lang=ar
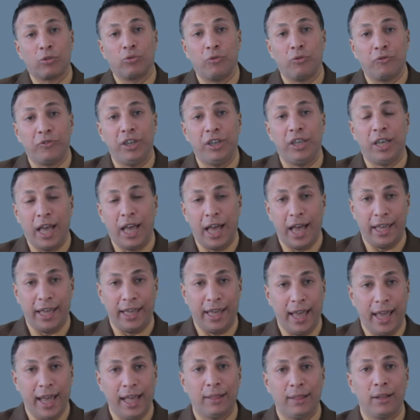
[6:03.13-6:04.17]
في
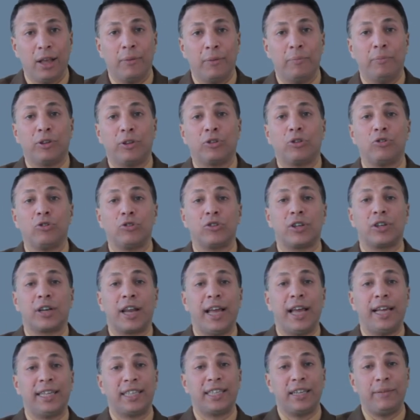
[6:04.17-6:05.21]
هيئات بتصدر
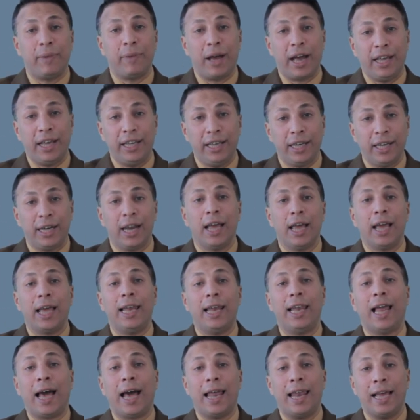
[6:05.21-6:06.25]
هذه المعايير
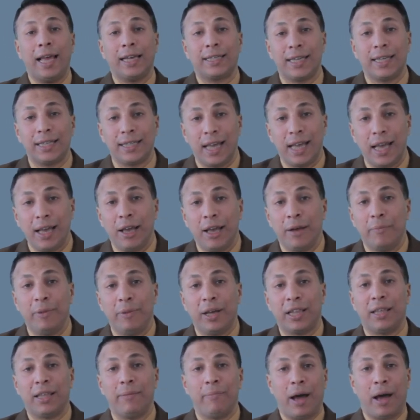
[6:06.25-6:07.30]
اللي على اساسها
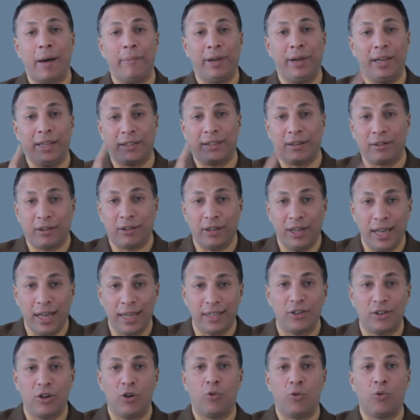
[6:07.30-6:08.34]
بيتم عمليه
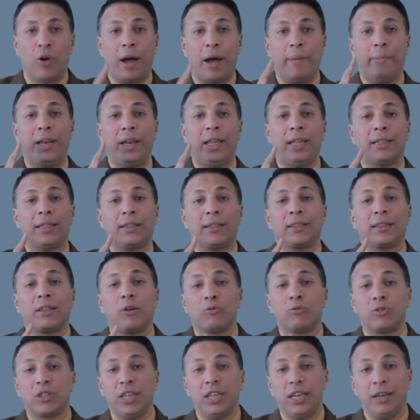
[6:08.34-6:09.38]
القياس وعمليه
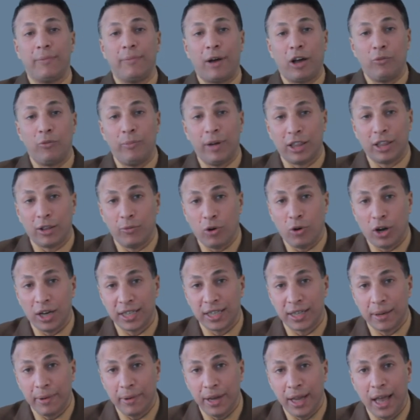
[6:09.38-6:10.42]
توصيل المعلومات
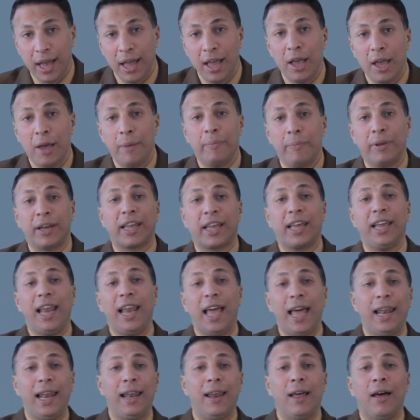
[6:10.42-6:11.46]
المحاسبيه من
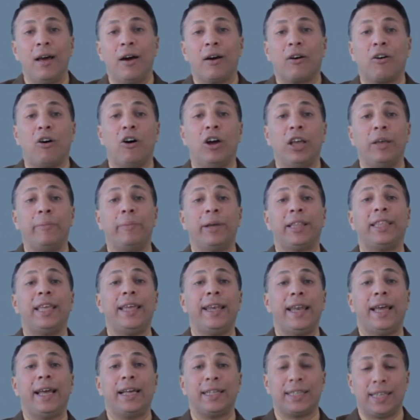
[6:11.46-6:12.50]
خلال
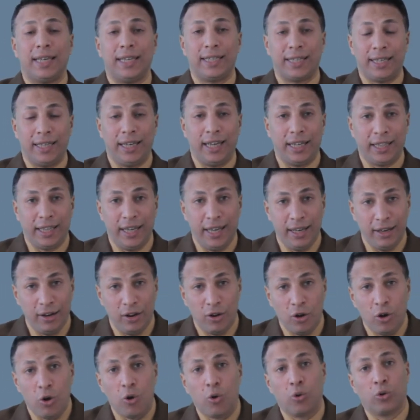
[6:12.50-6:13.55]
قائمتين اساسيتين
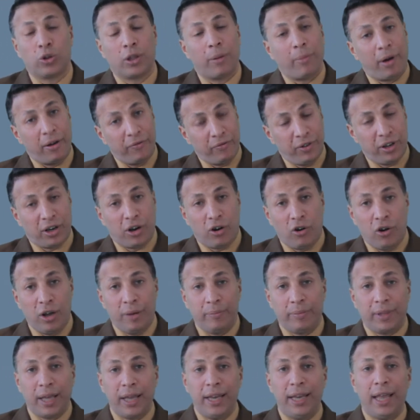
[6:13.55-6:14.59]
وطبعا في قوائم
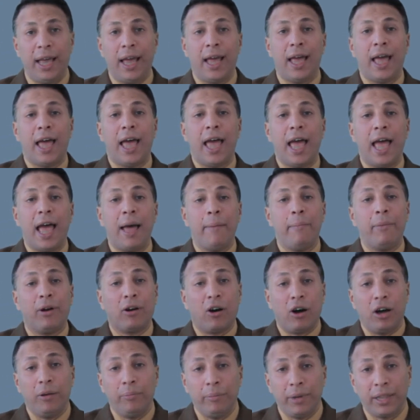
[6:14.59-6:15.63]
ثانيه اهم
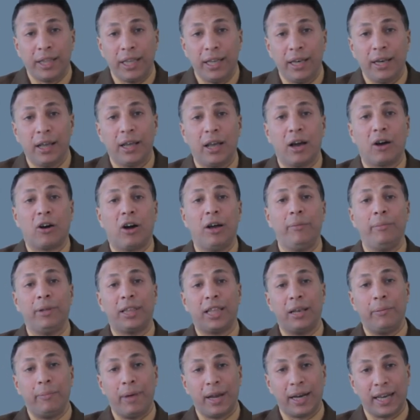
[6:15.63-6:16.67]
قائمتين هي قائمه
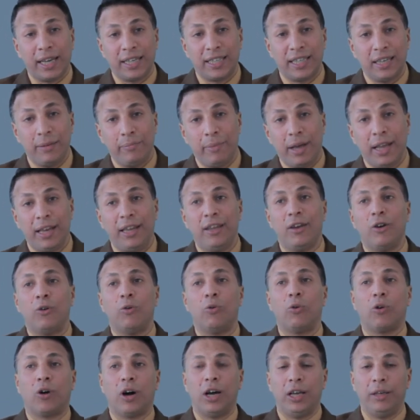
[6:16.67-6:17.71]
المركز المالي
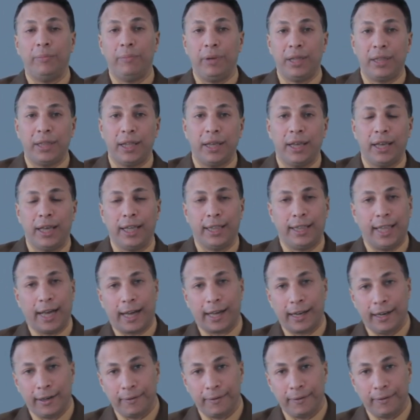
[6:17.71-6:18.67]
وقائمه الدخل.